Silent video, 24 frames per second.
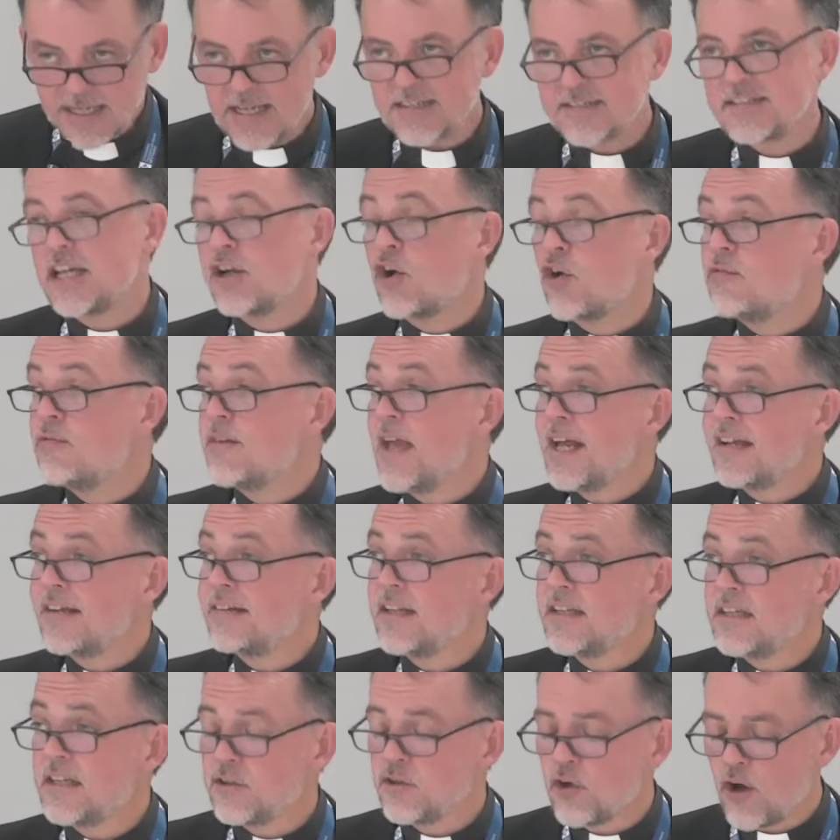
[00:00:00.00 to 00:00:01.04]
que se
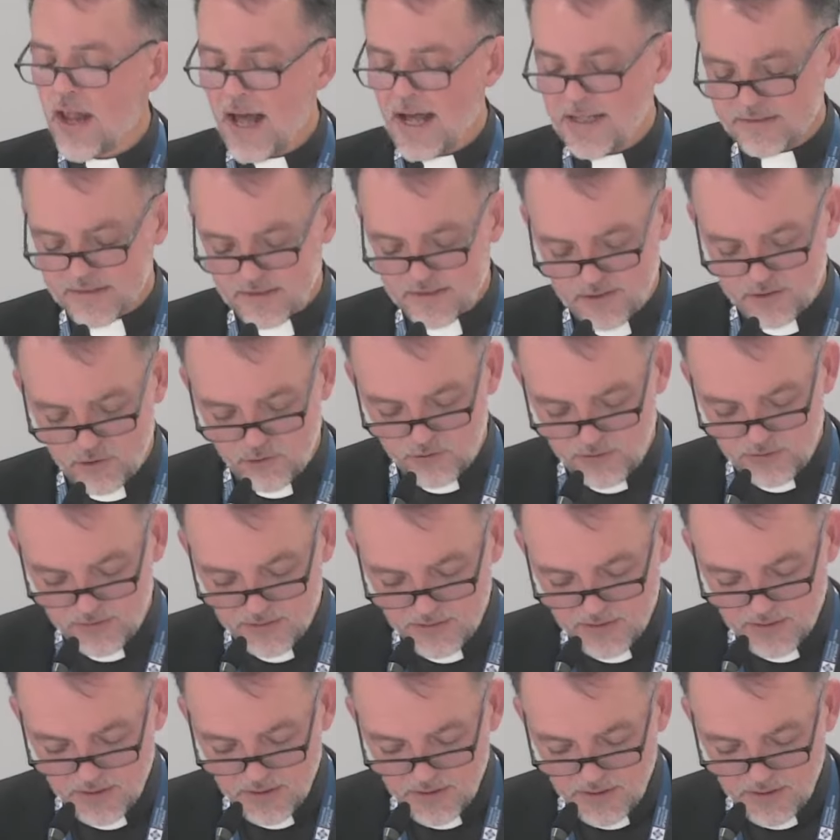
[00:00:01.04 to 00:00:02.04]
convierte en idolátrico,